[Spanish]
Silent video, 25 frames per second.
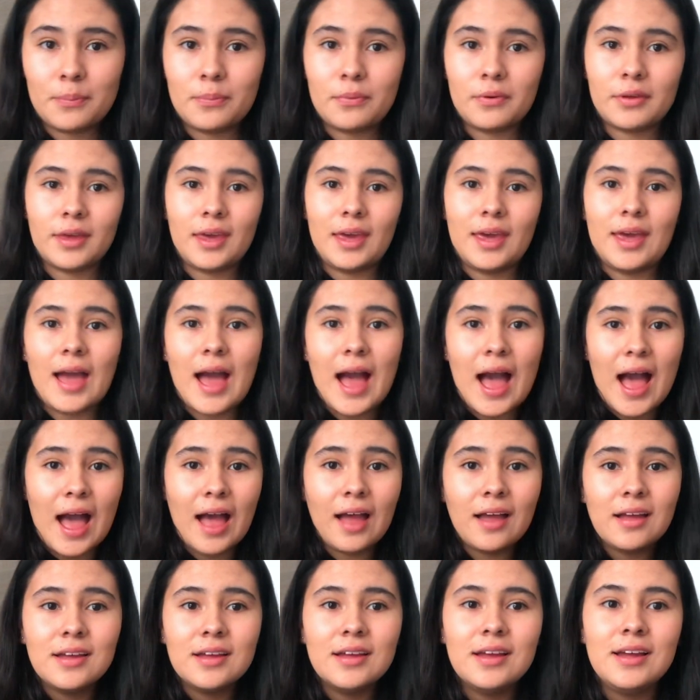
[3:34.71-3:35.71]
porque
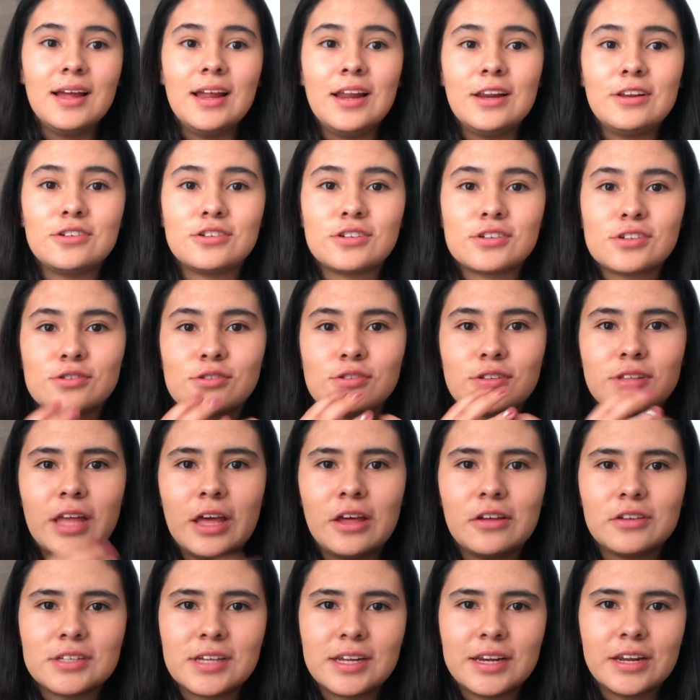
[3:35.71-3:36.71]
A, los
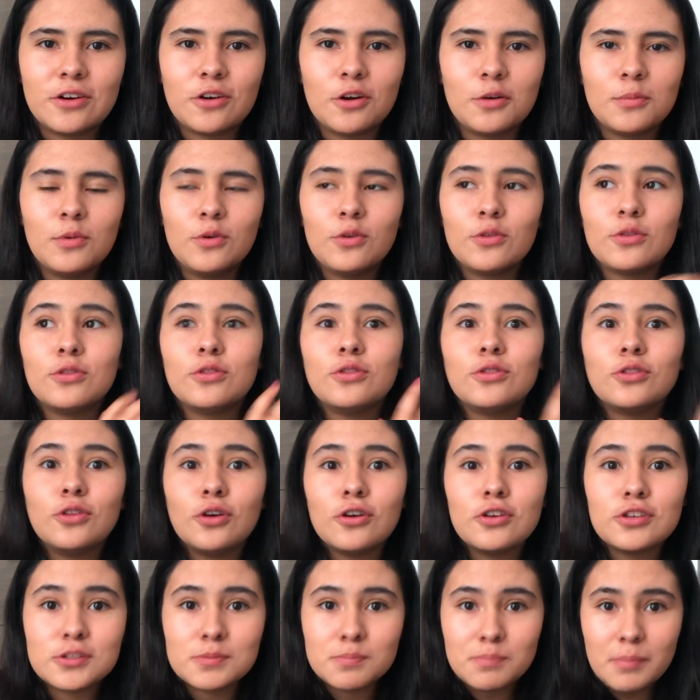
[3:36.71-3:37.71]
resultados salen como
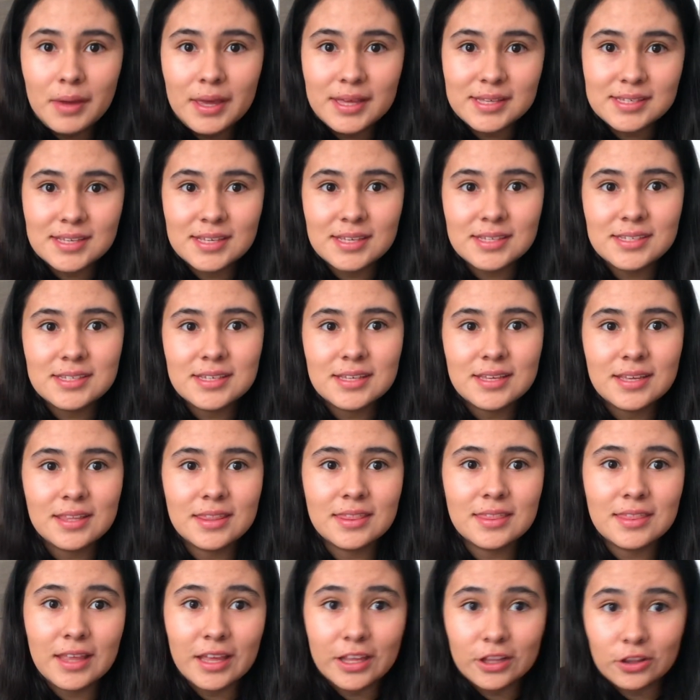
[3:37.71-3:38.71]
dos meses
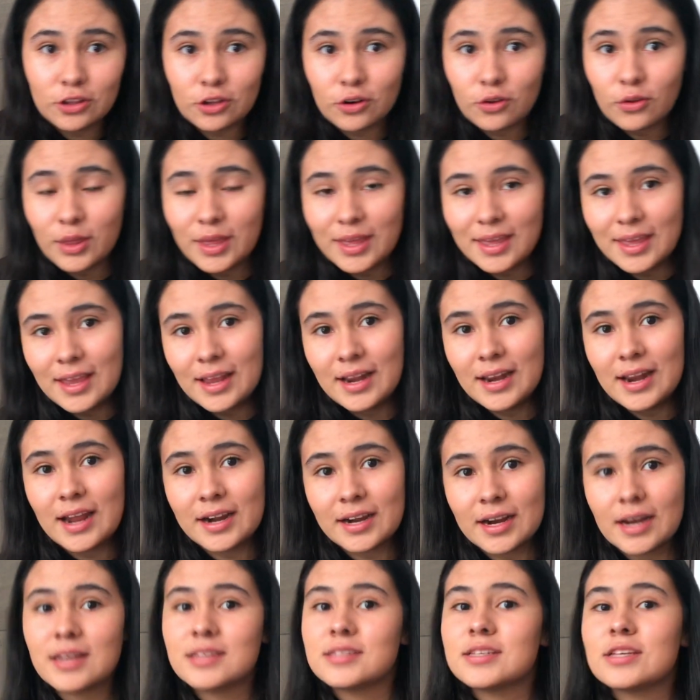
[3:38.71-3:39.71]
dentro de la
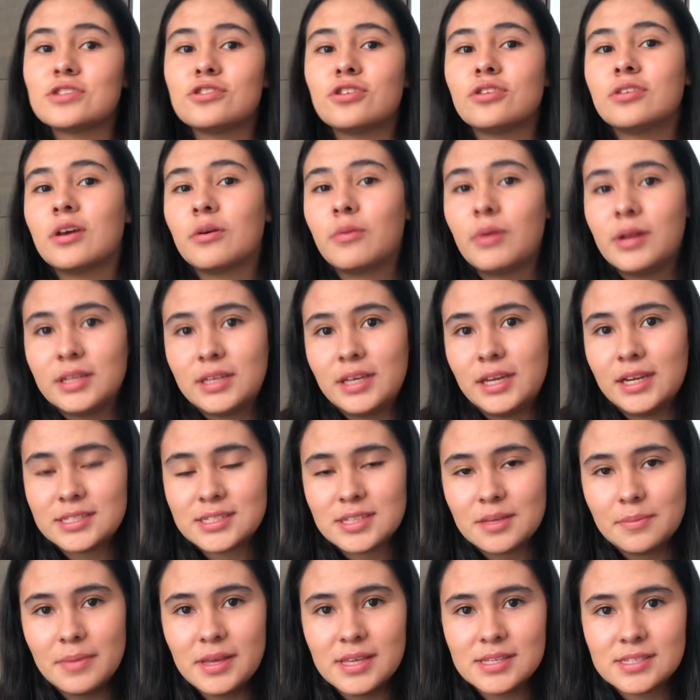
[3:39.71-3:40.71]
realización de cualquier
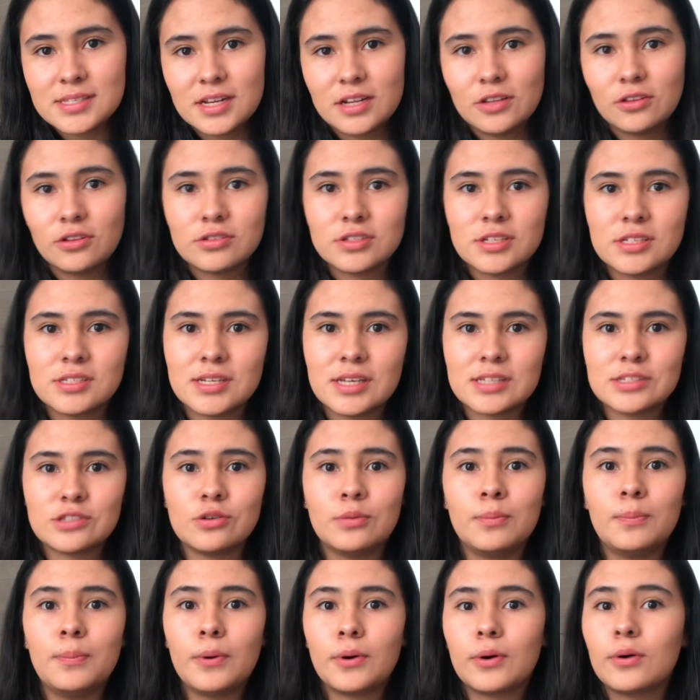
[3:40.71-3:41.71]
semestre, entonces ya está
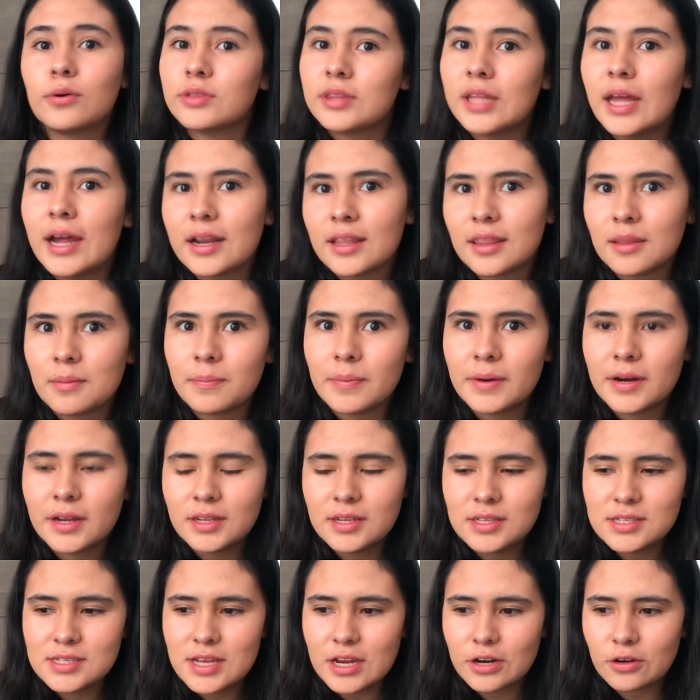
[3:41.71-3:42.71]
un poco tarde para
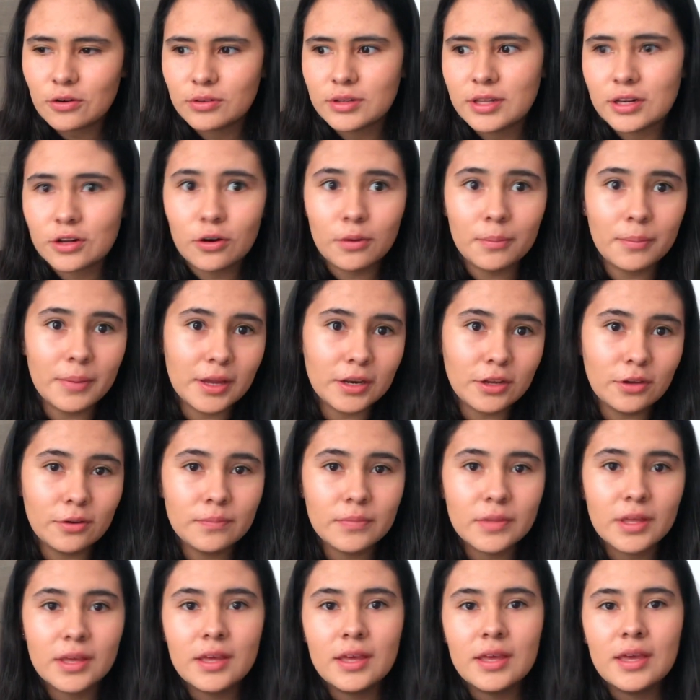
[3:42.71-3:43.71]
iniciar con el convenio
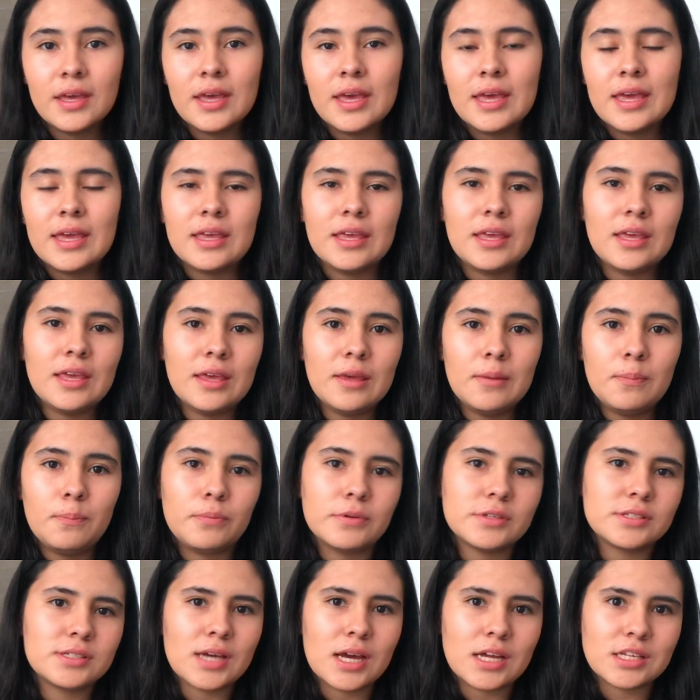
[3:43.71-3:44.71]
y
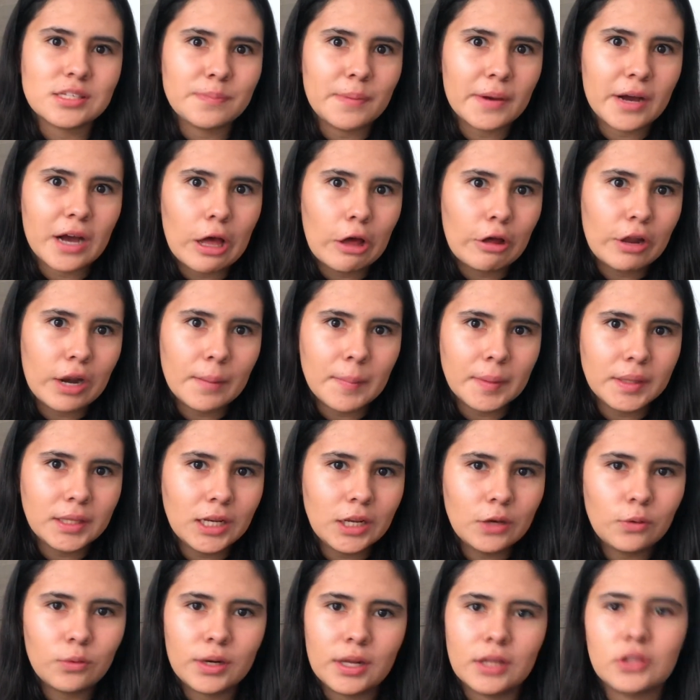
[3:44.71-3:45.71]
pues ya has pagado la
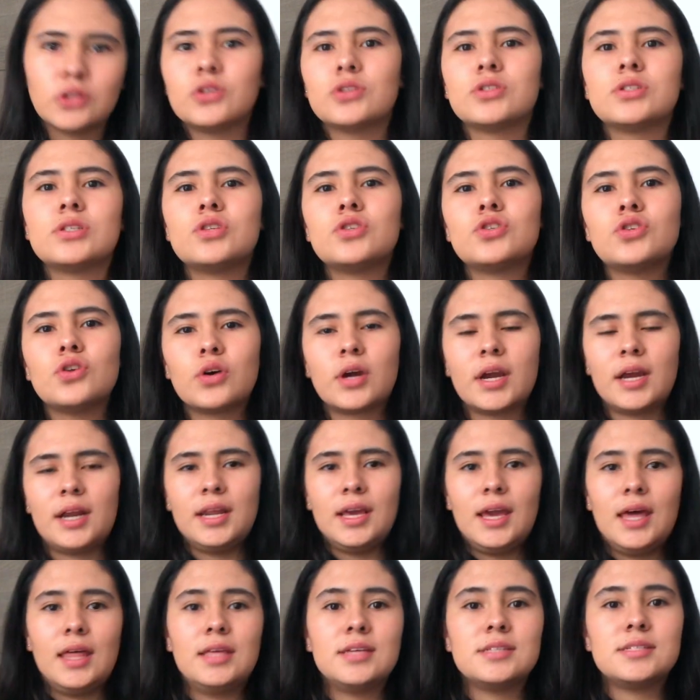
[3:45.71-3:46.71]
matrícula, entonces yo
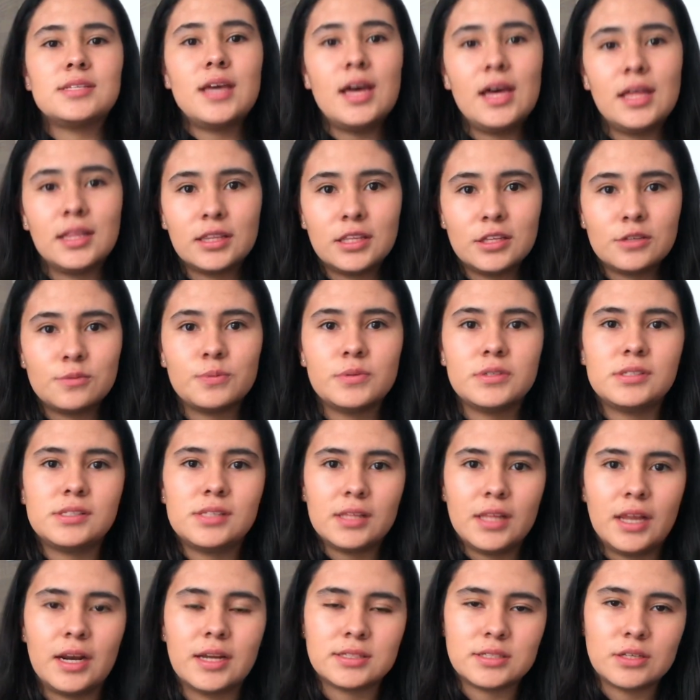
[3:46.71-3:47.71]
quería desde antes pues
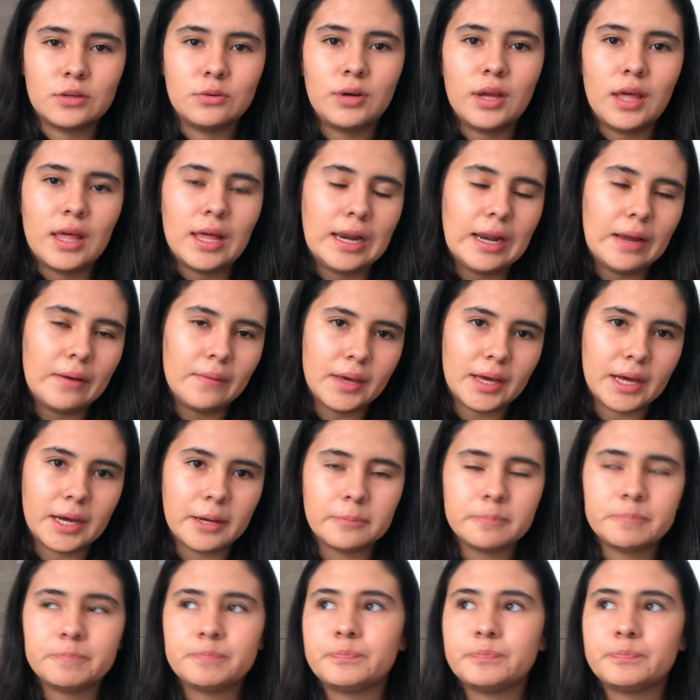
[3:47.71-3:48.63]
tener asegurada la beca.